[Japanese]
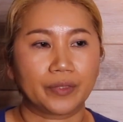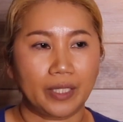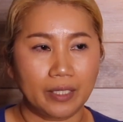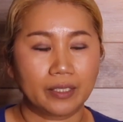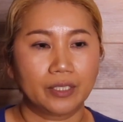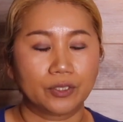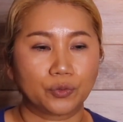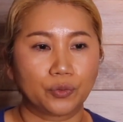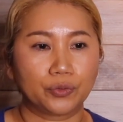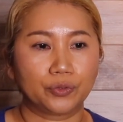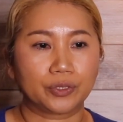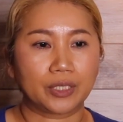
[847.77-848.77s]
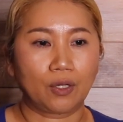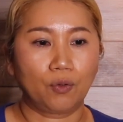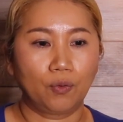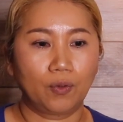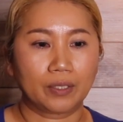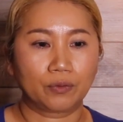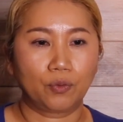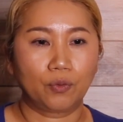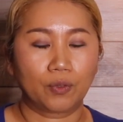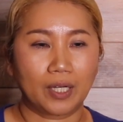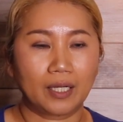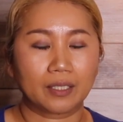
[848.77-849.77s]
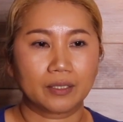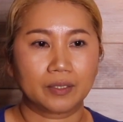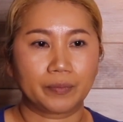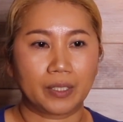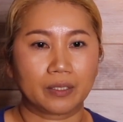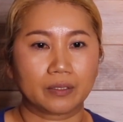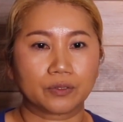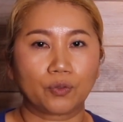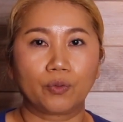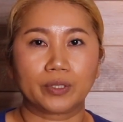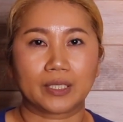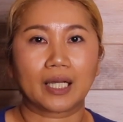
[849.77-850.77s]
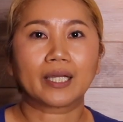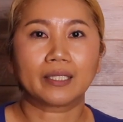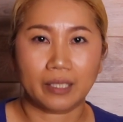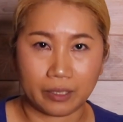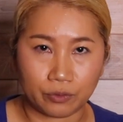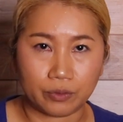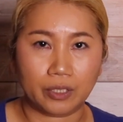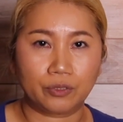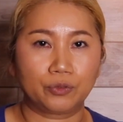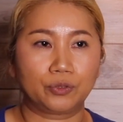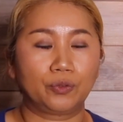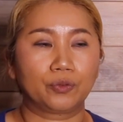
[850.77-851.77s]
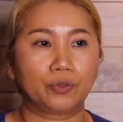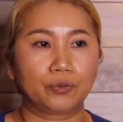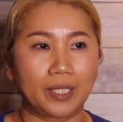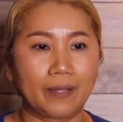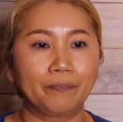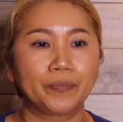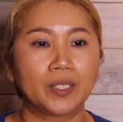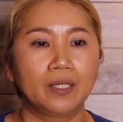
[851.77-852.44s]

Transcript: でそういった法案の方が今通りかけているっていう状況で